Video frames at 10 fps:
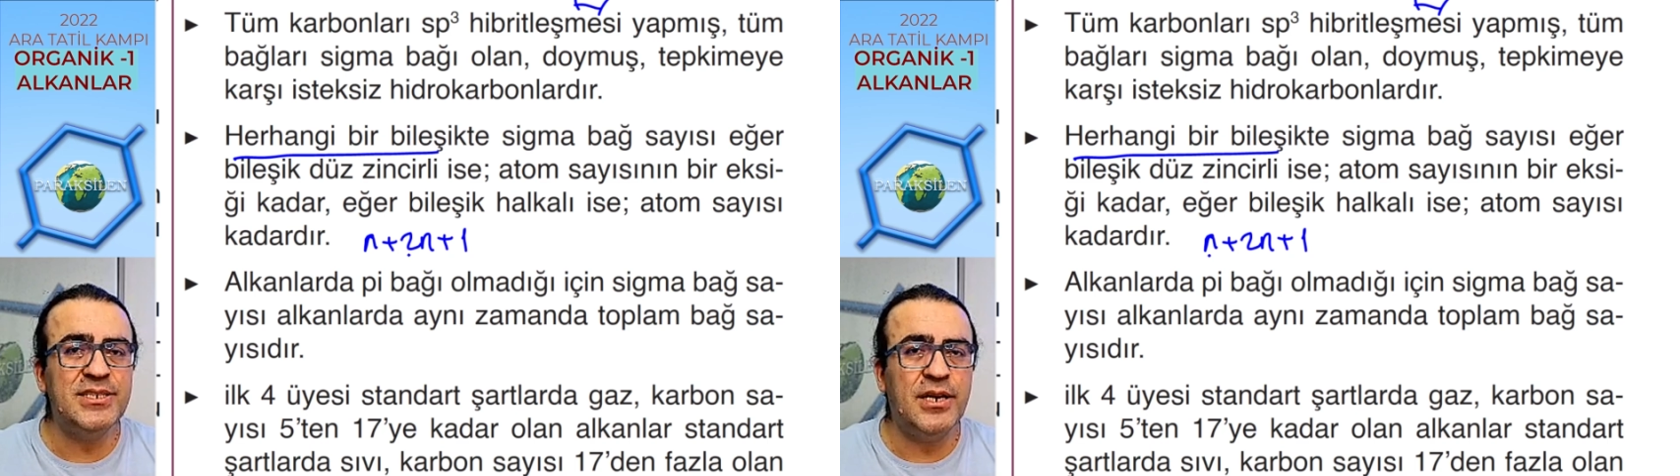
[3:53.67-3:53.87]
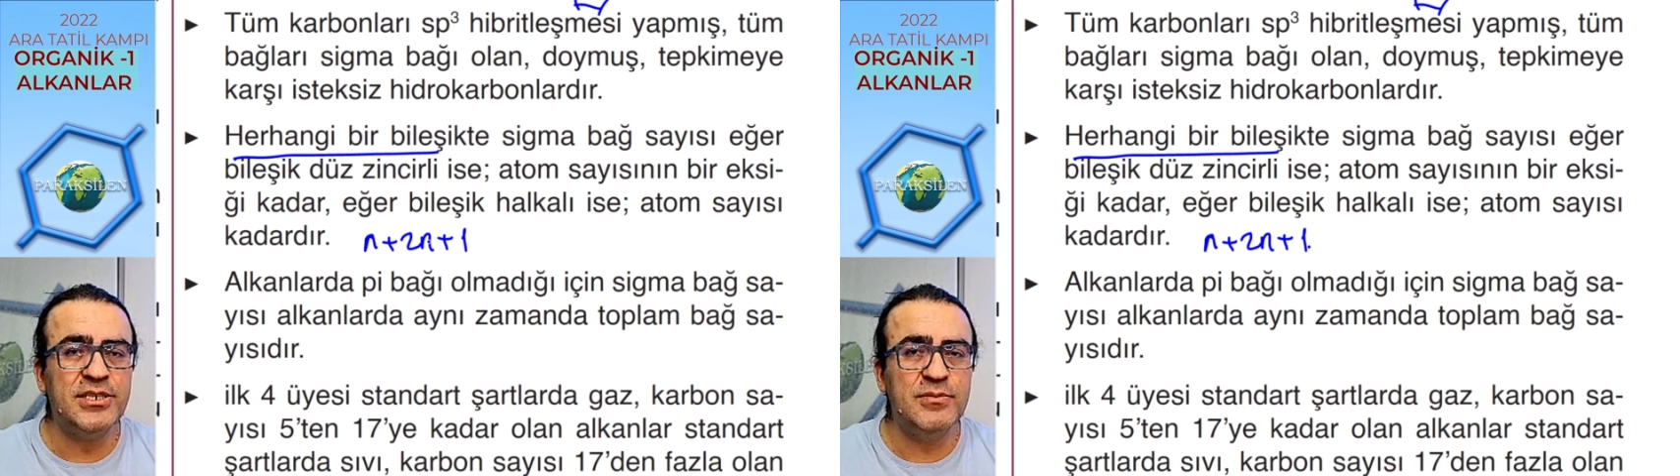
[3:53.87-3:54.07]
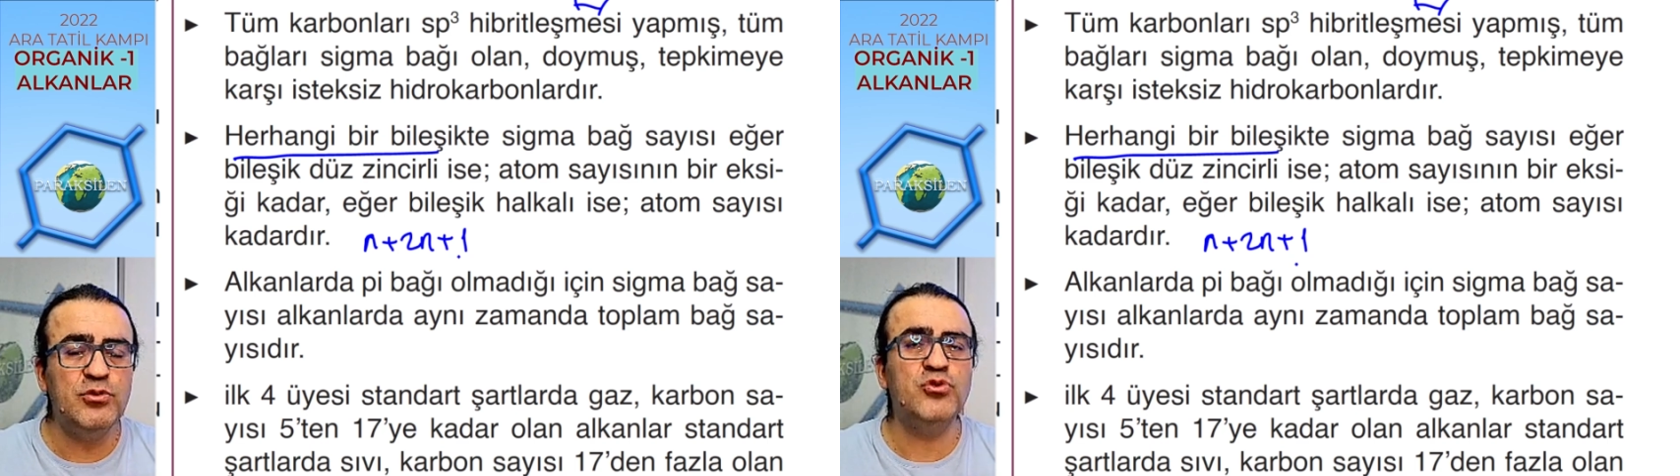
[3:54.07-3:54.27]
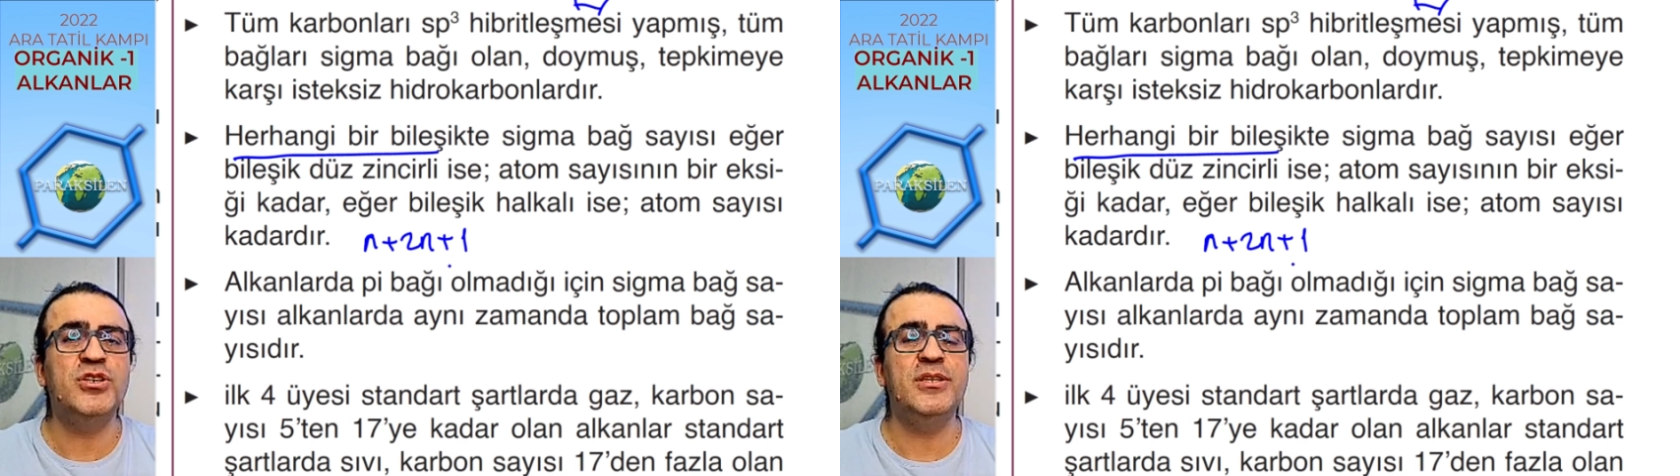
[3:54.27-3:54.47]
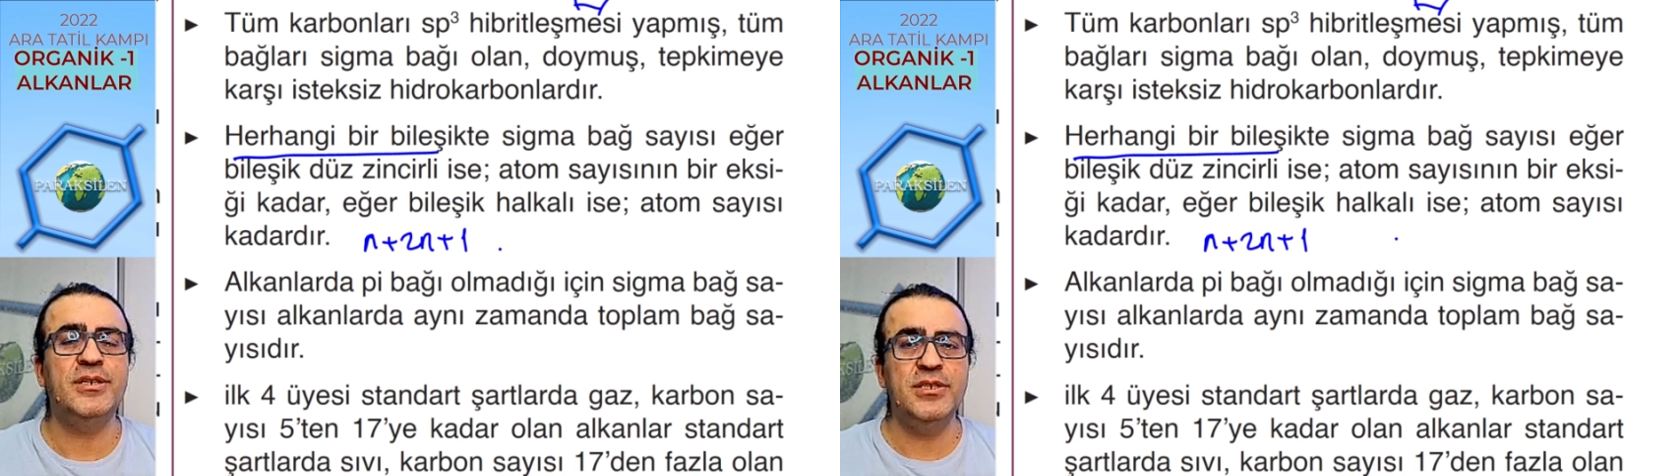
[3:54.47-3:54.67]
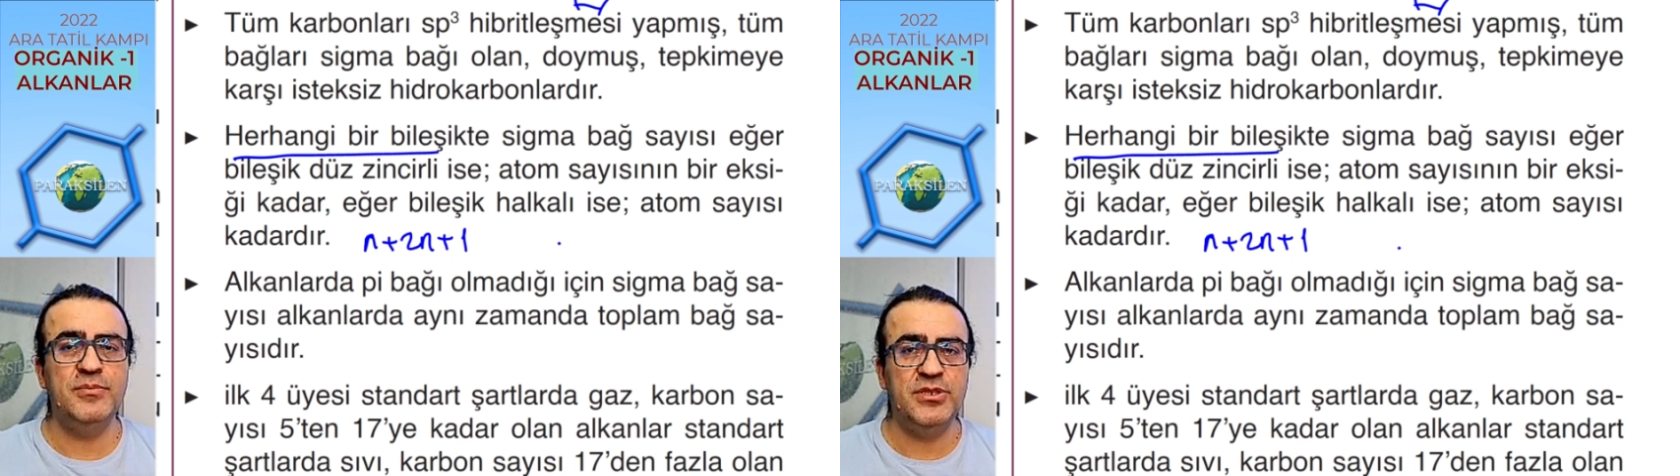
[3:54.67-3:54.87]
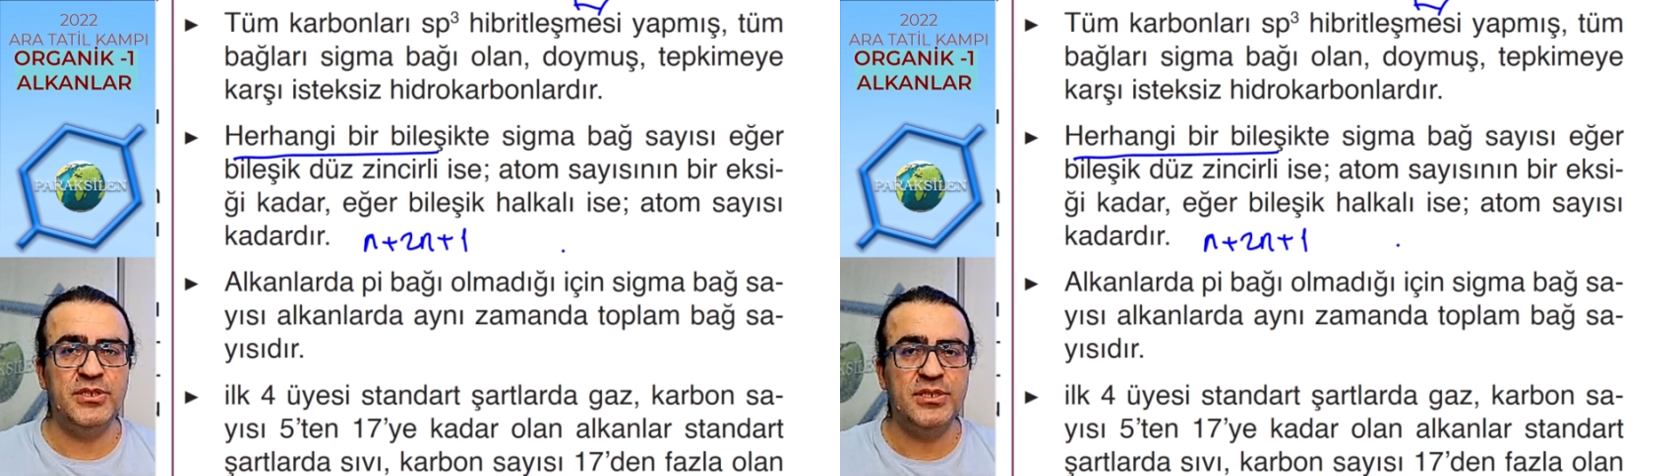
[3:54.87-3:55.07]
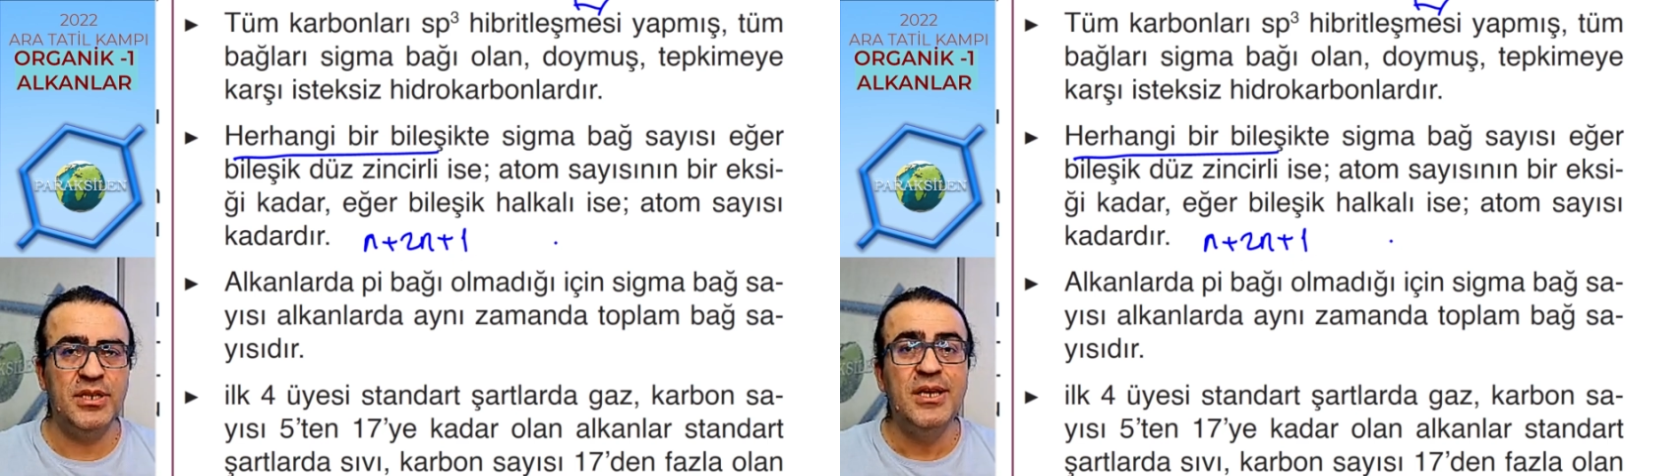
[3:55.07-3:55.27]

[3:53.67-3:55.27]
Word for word: artı 1 3n artı 1'dir.